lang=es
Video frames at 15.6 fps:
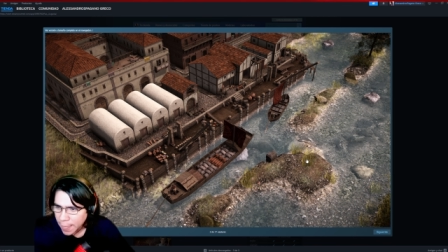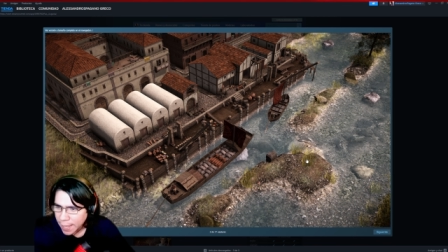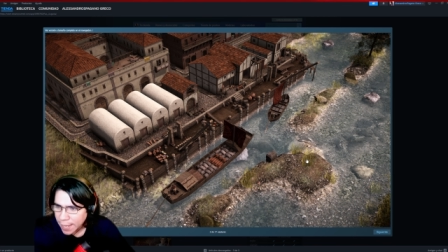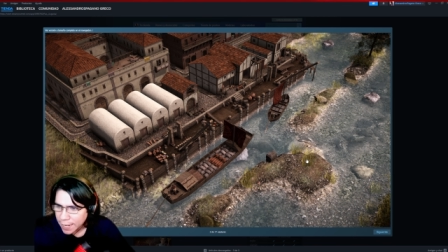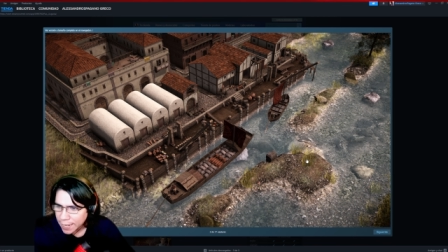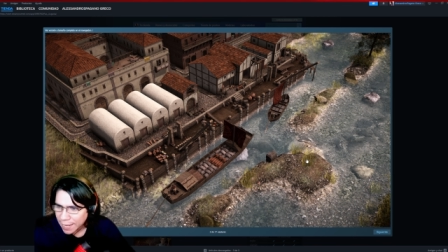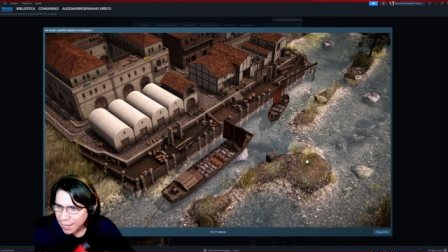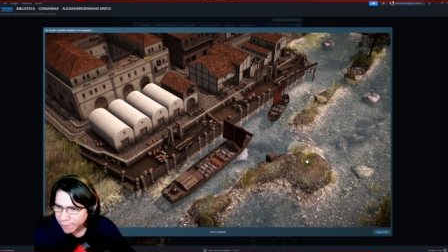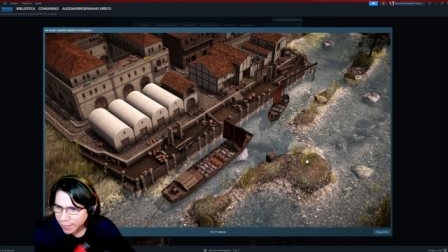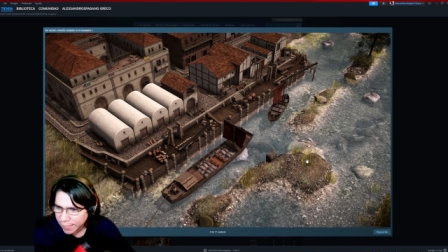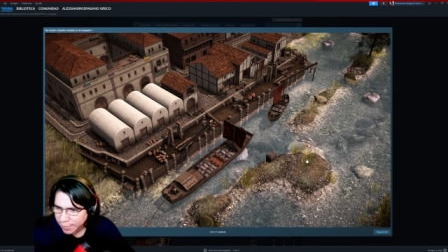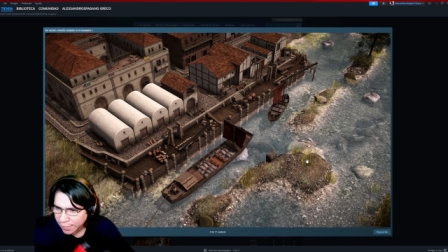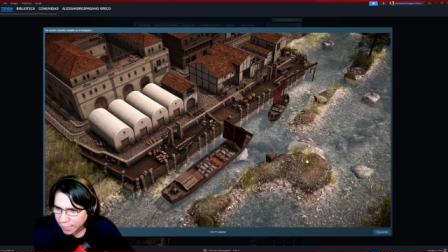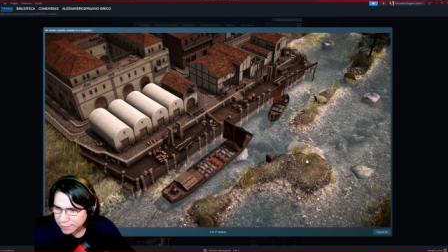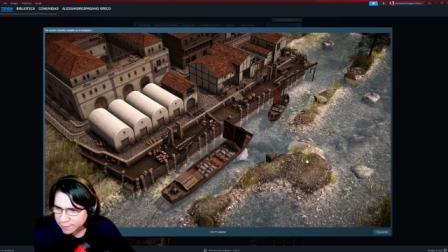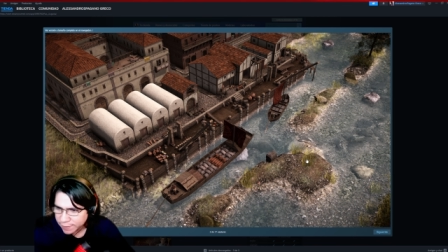las
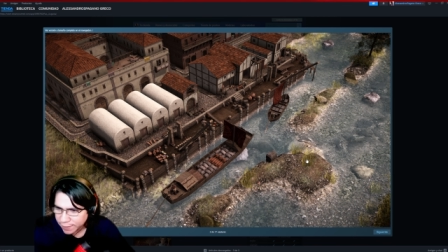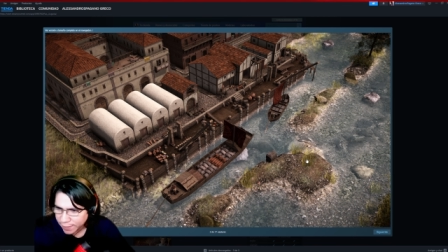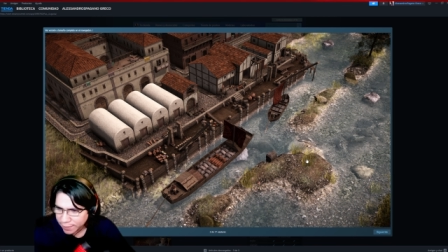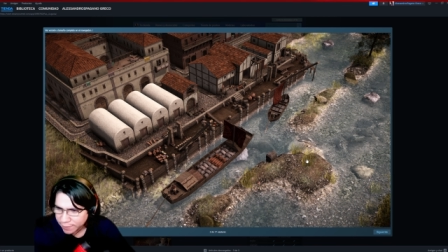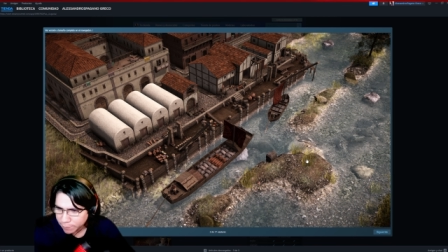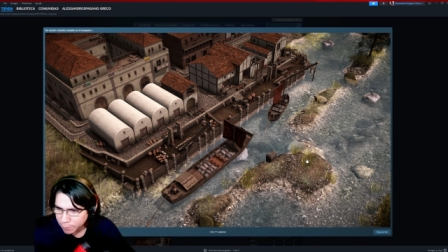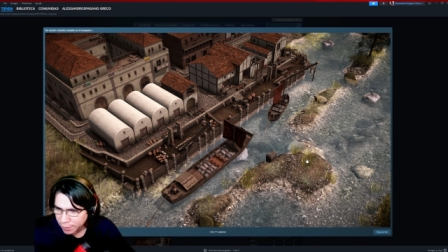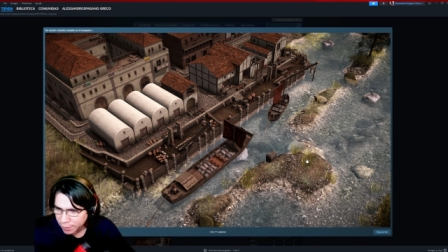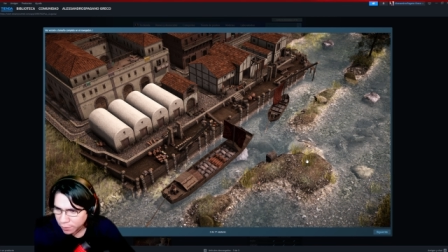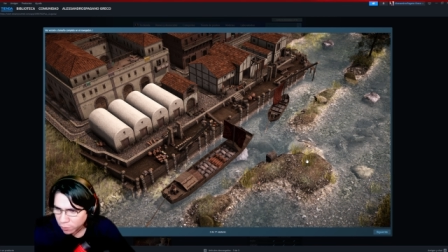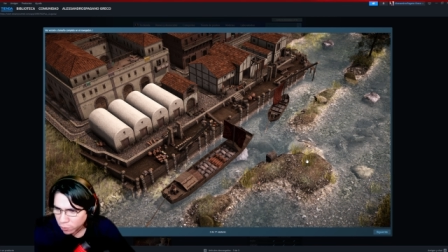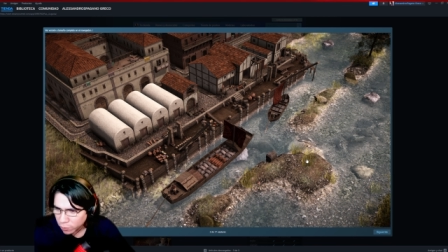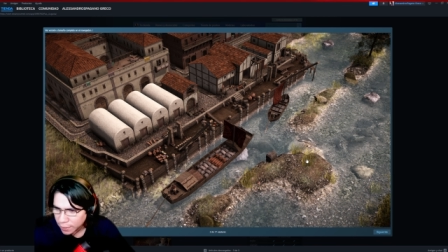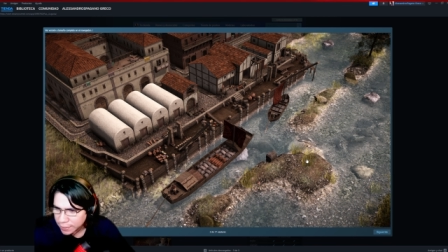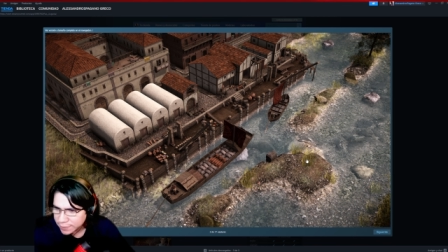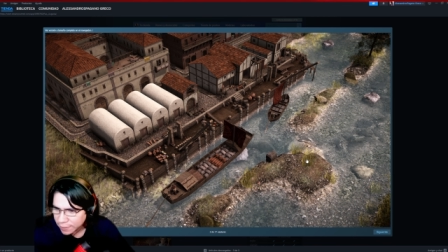barcazas que vienen con
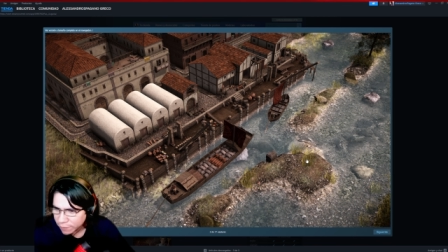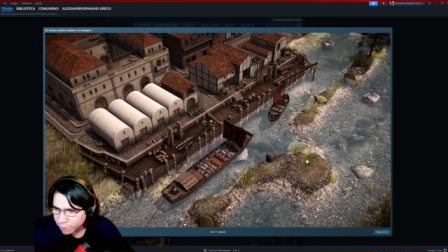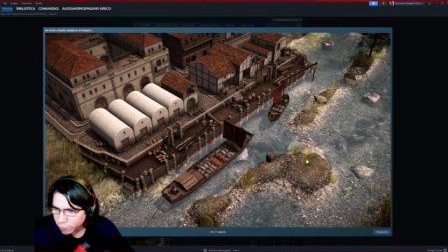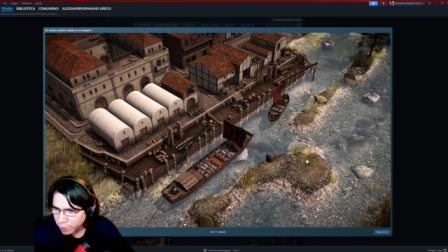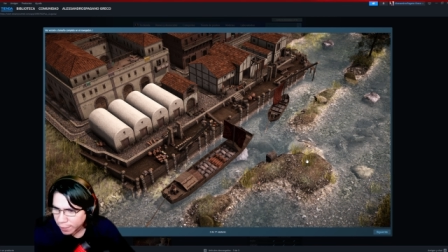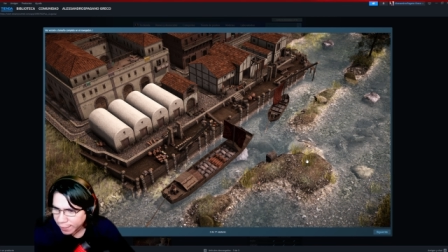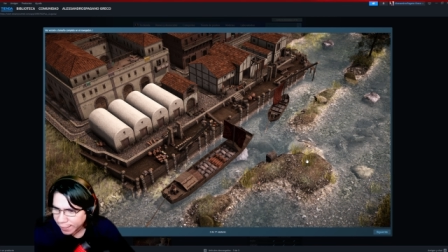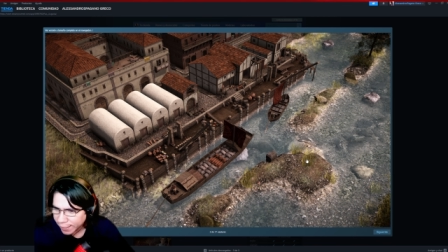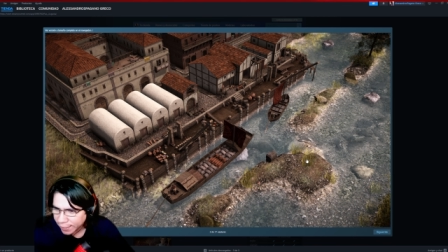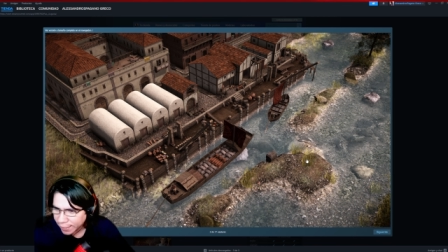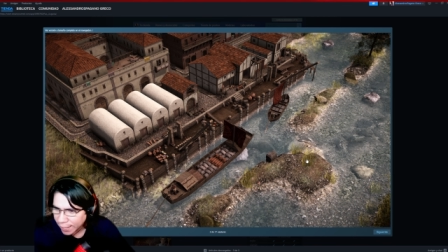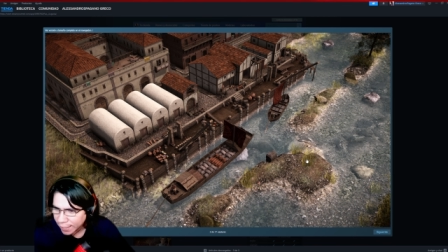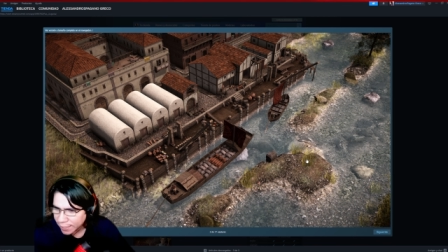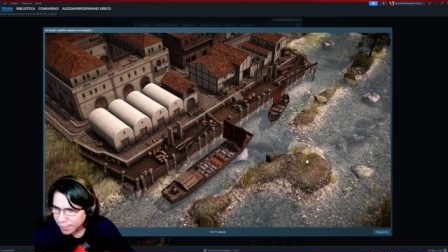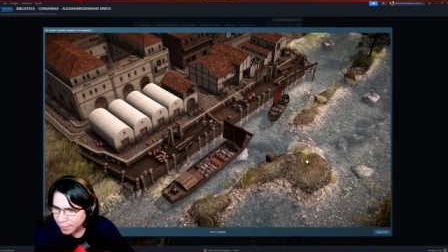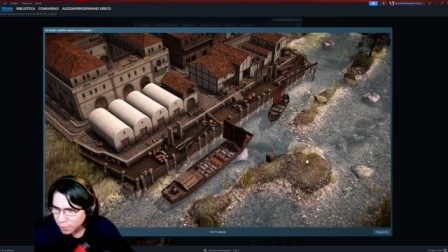las ánforas
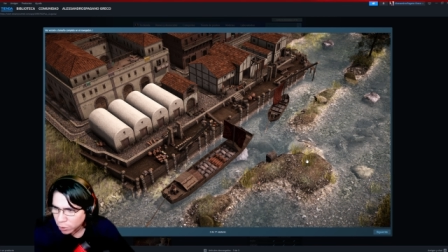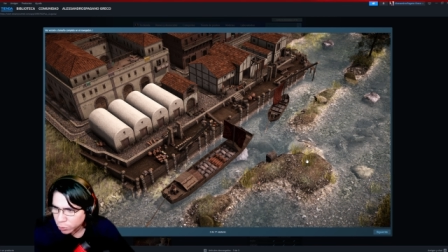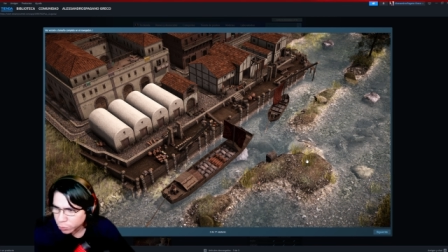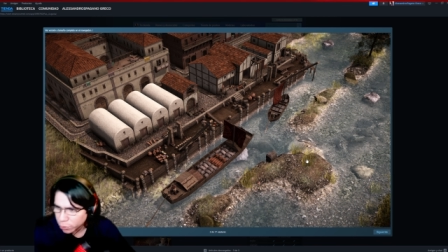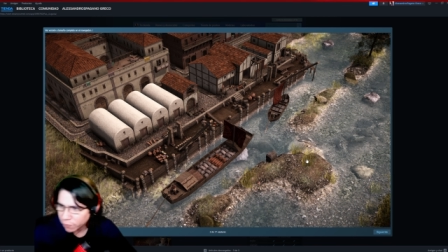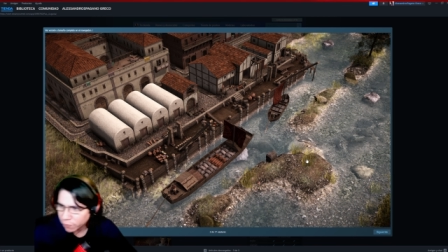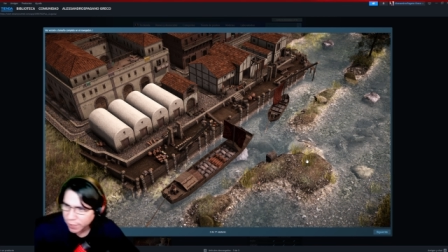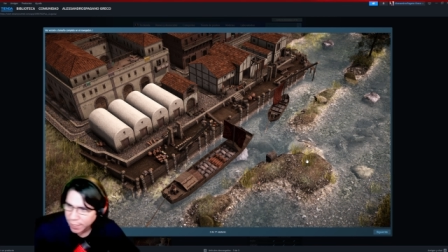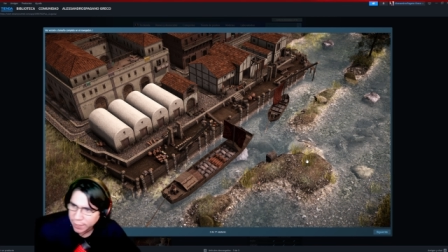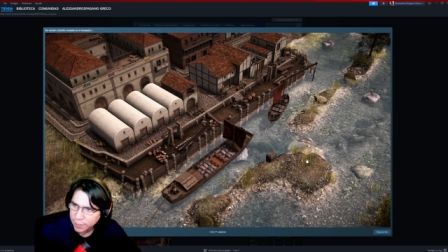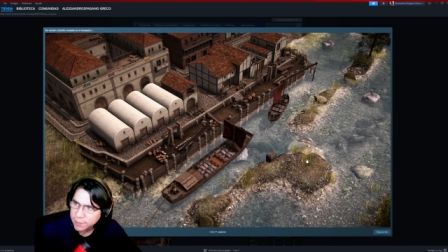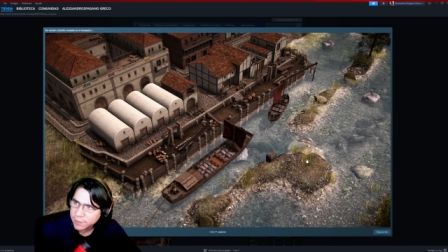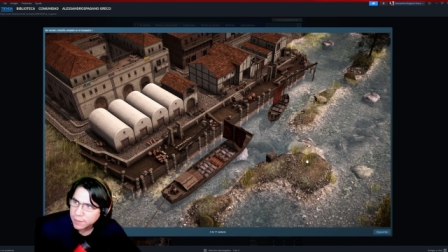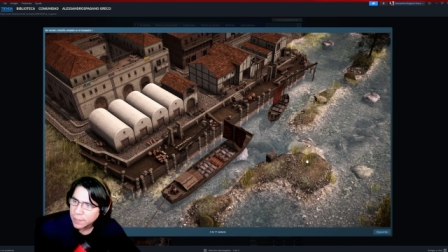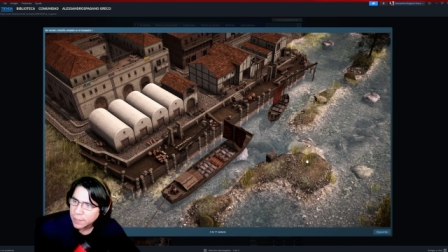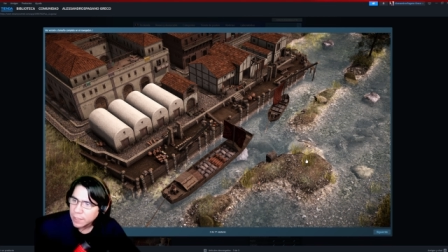cargadas y otros bienes,